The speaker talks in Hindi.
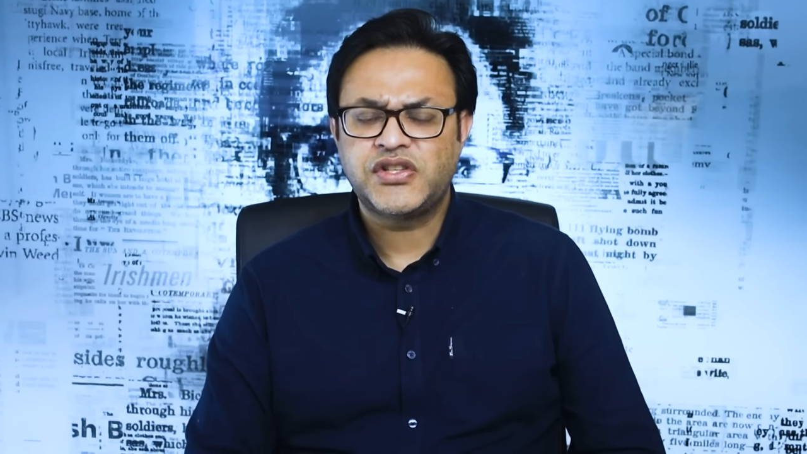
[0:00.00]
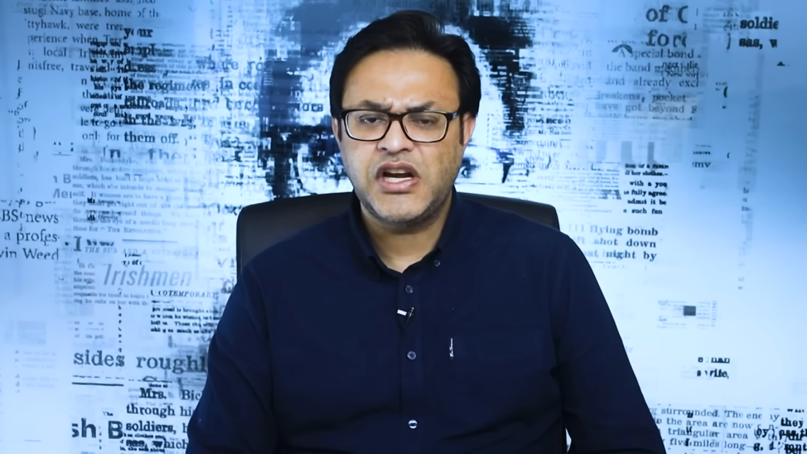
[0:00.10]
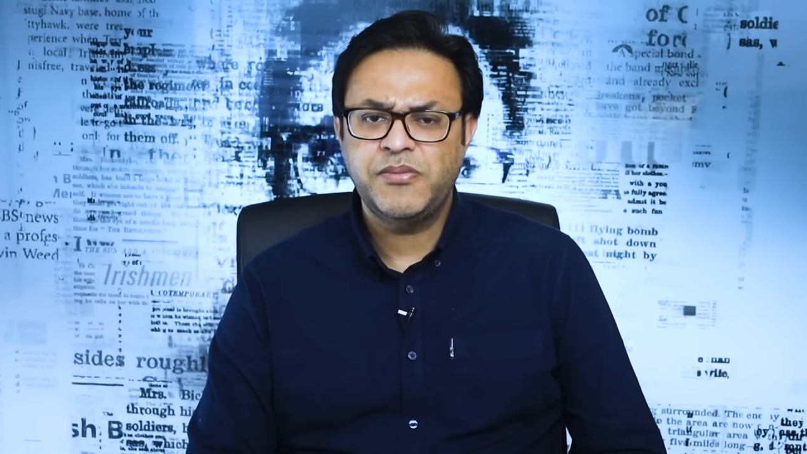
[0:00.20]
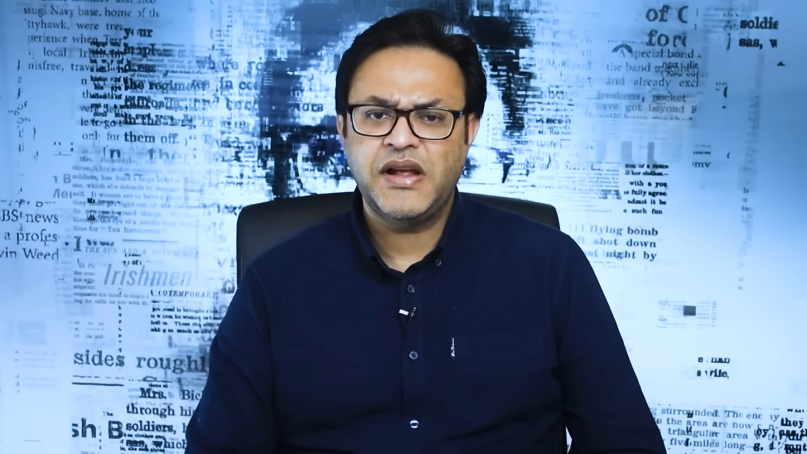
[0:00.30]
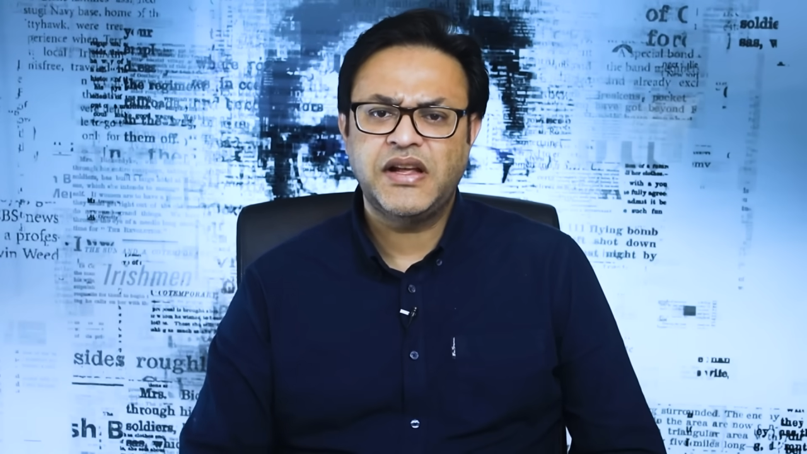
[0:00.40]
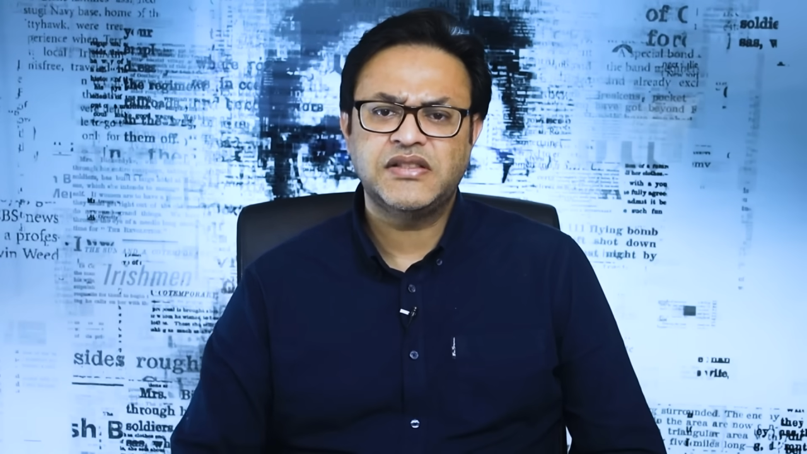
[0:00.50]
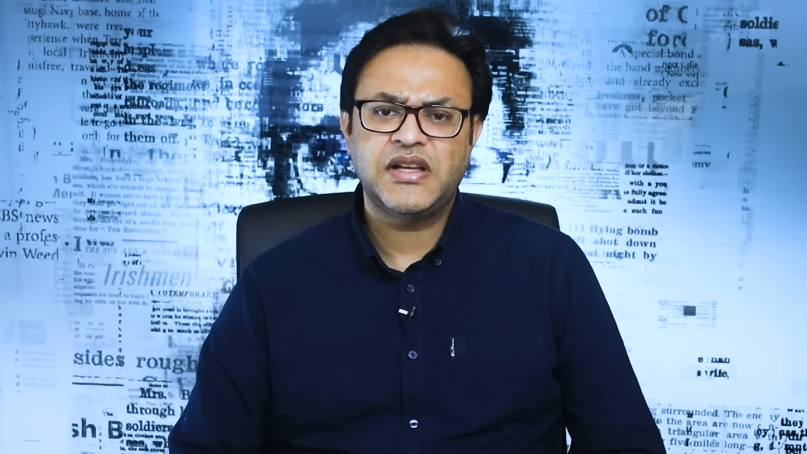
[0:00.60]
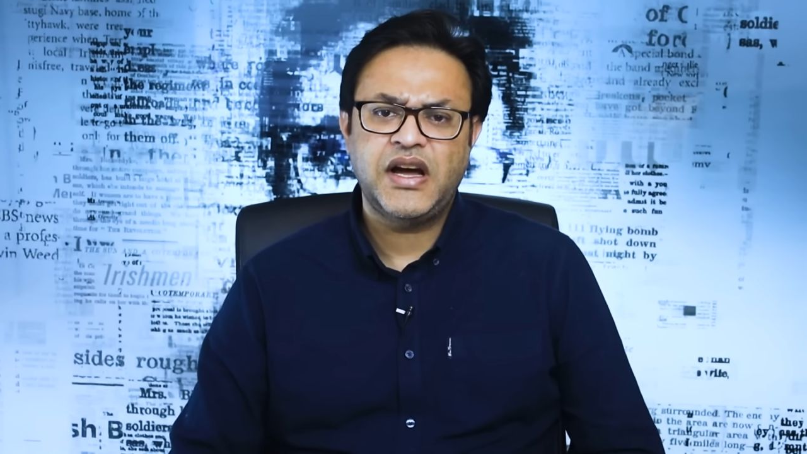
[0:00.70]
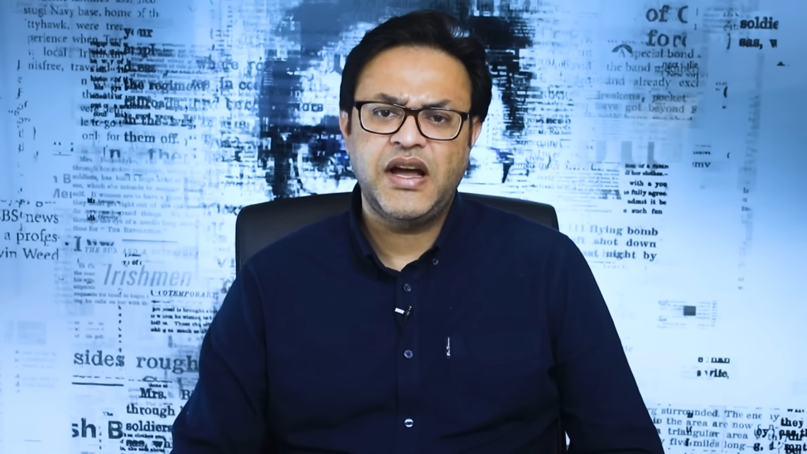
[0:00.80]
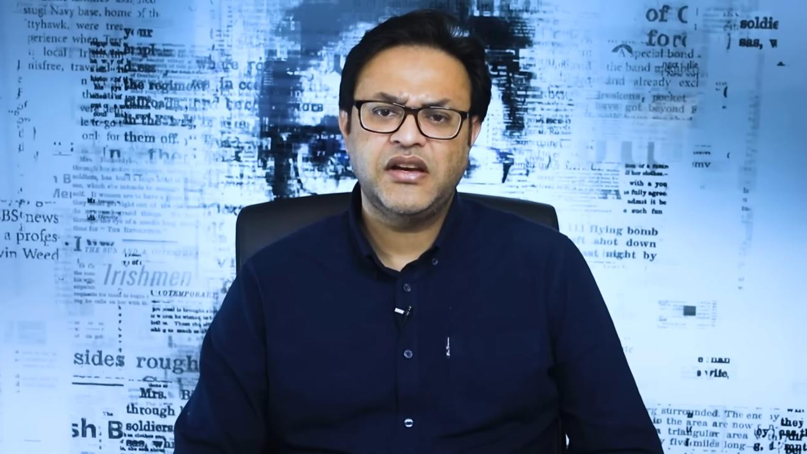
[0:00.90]
स्टेट बैंक के
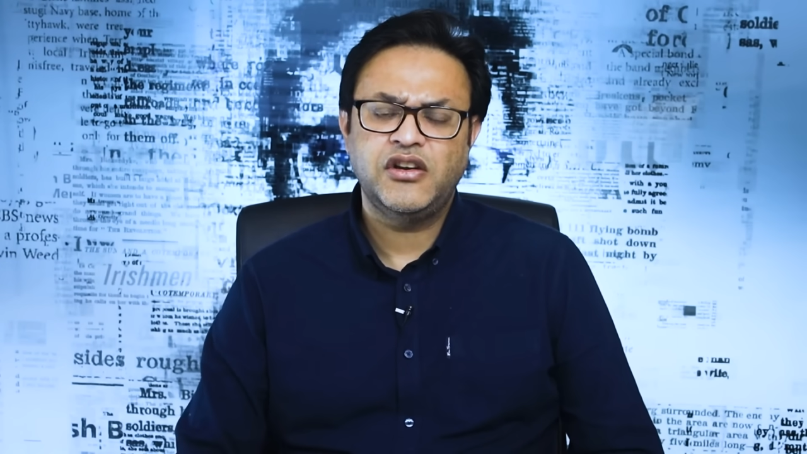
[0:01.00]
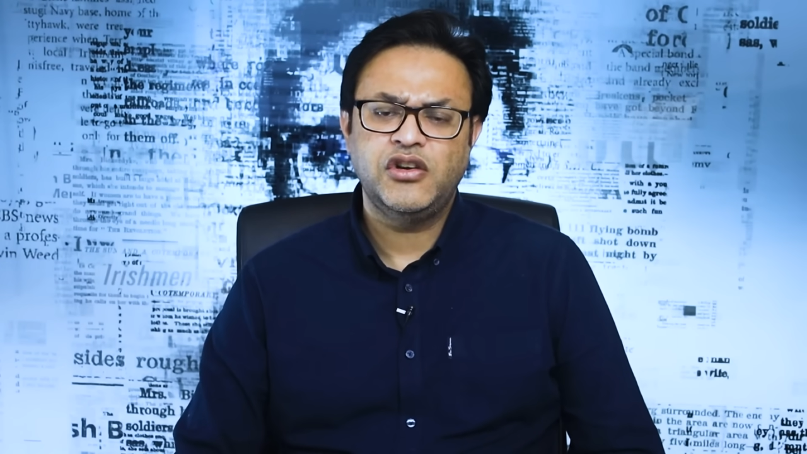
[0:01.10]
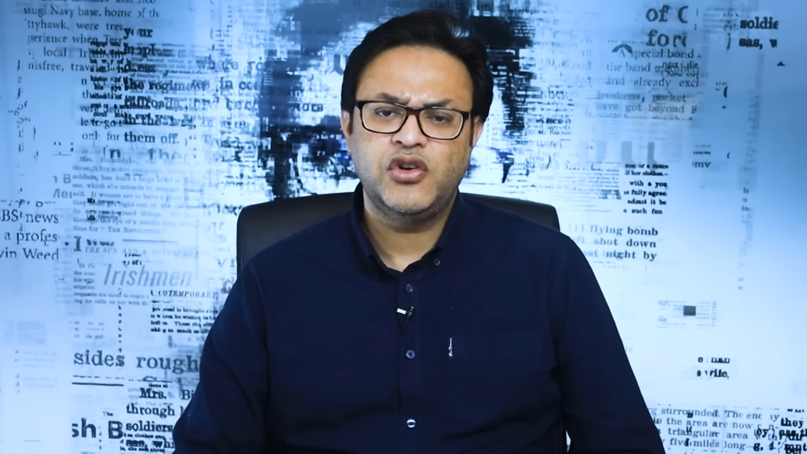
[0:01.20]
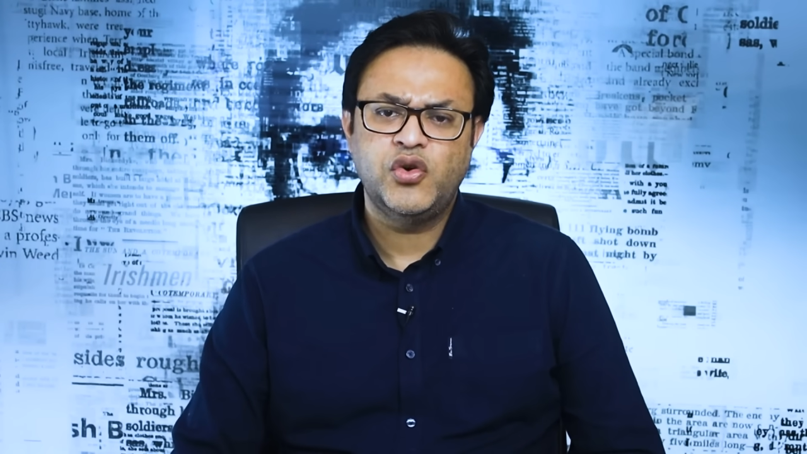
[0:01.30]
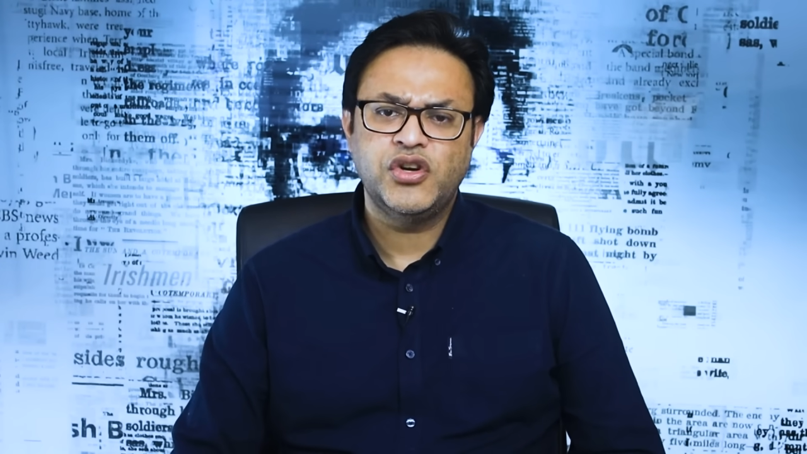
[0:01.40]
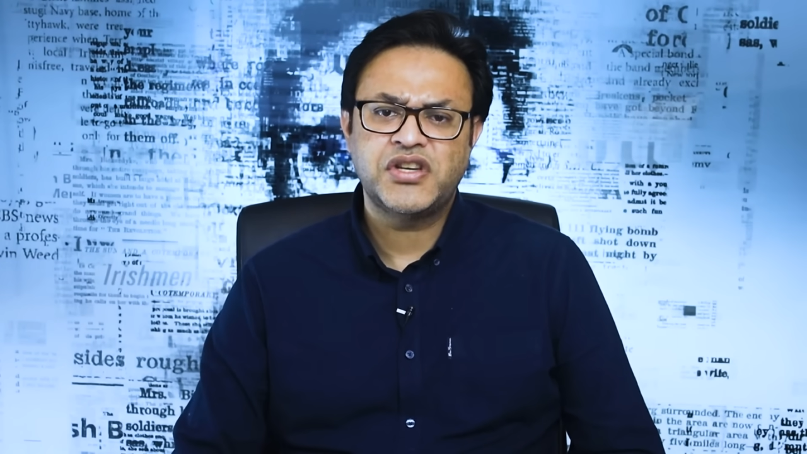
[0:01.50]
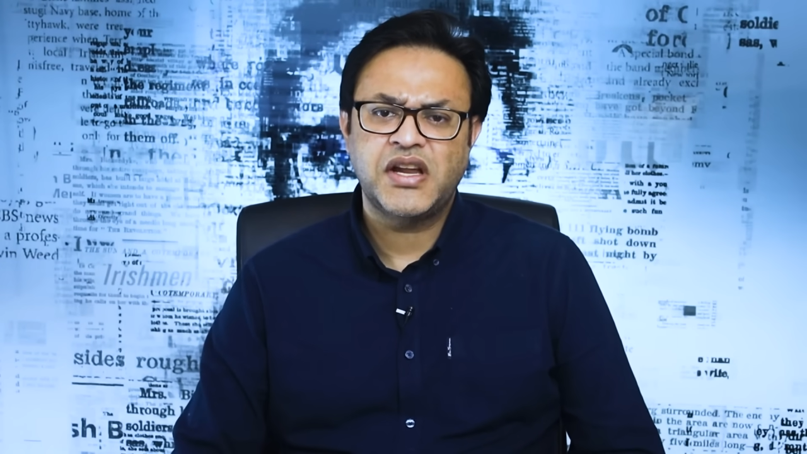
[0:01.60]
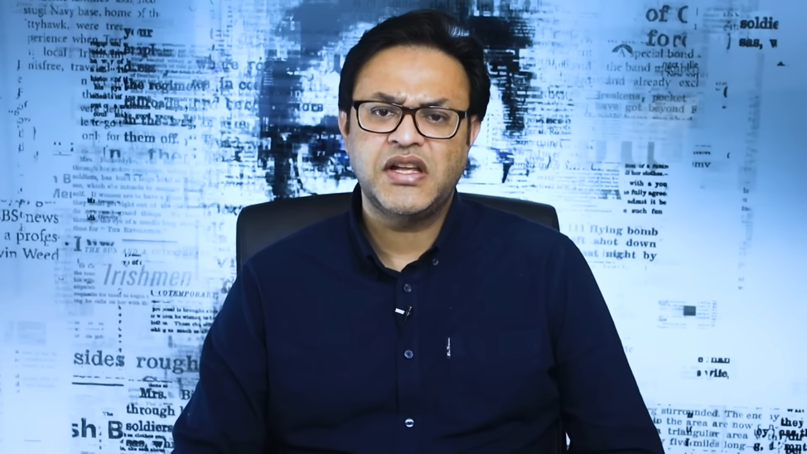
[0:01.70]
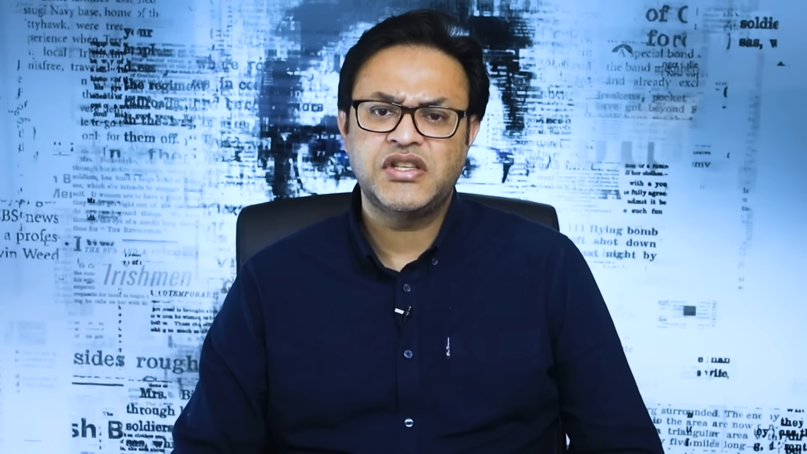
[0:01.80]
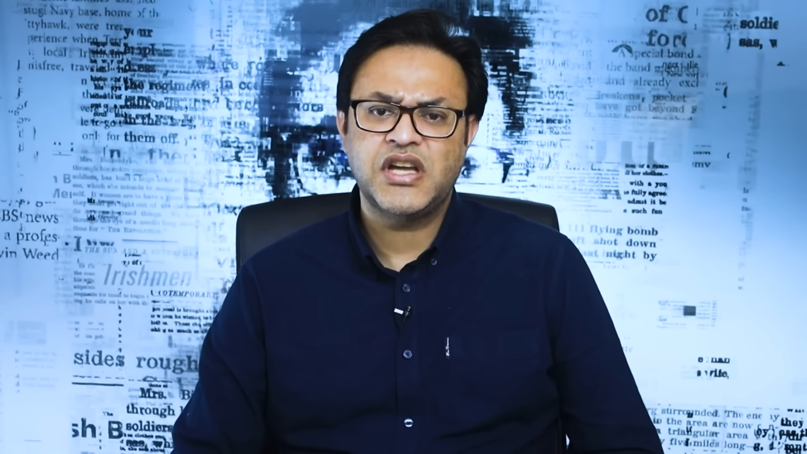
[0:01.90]
ज़खायर नौ
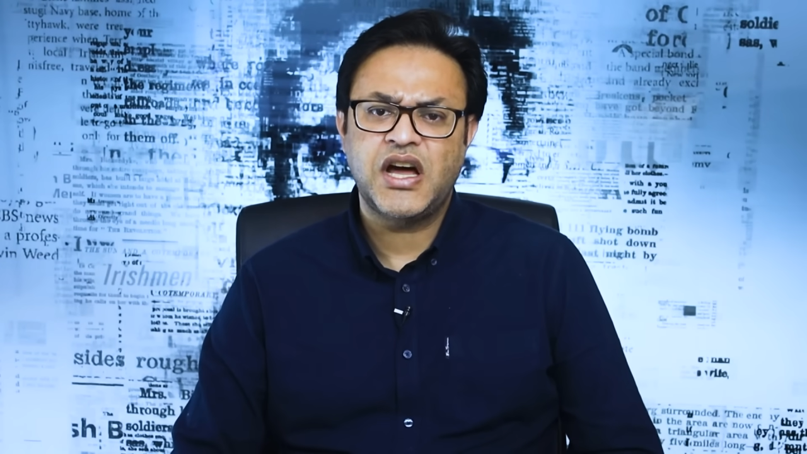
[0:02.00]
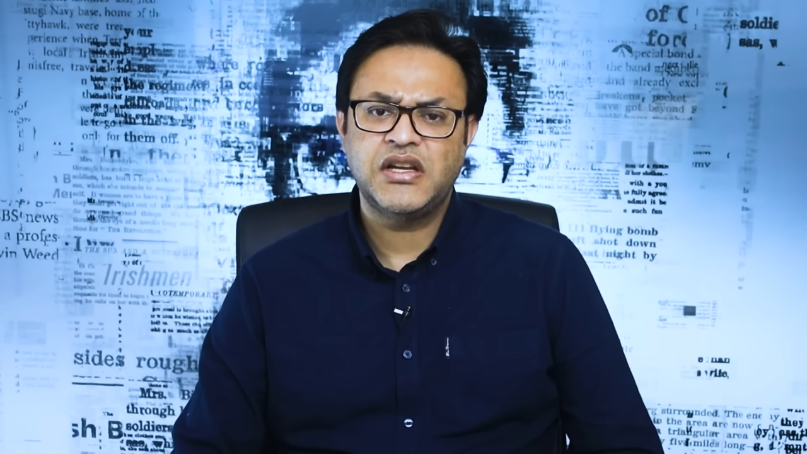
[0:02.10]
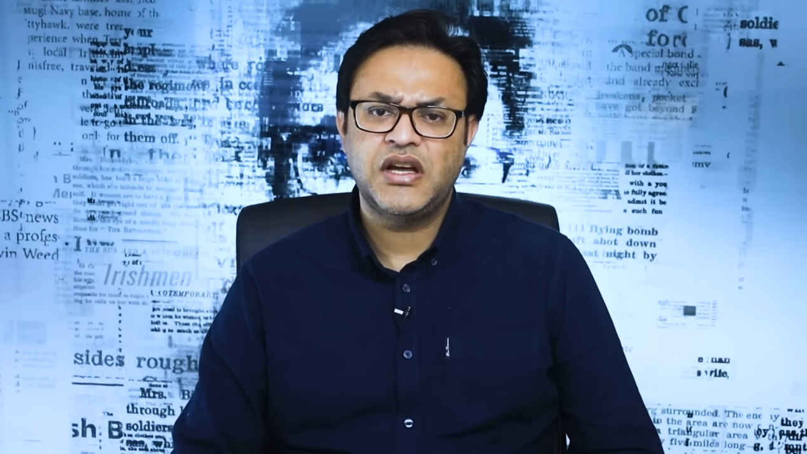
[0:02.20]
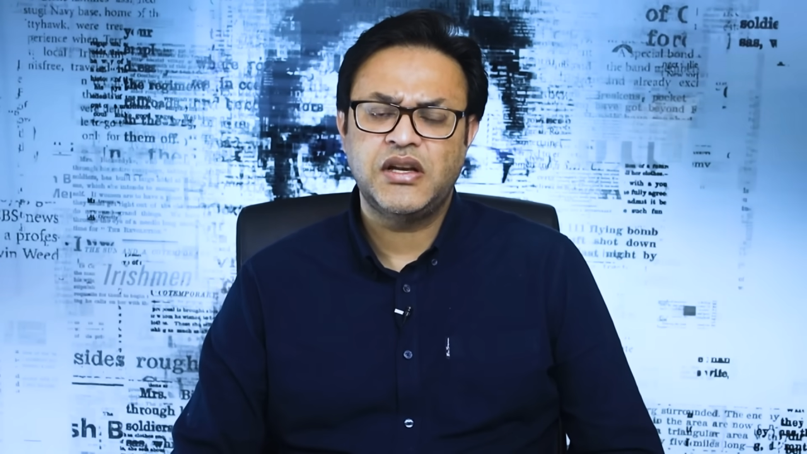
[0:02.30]
इशारिया चार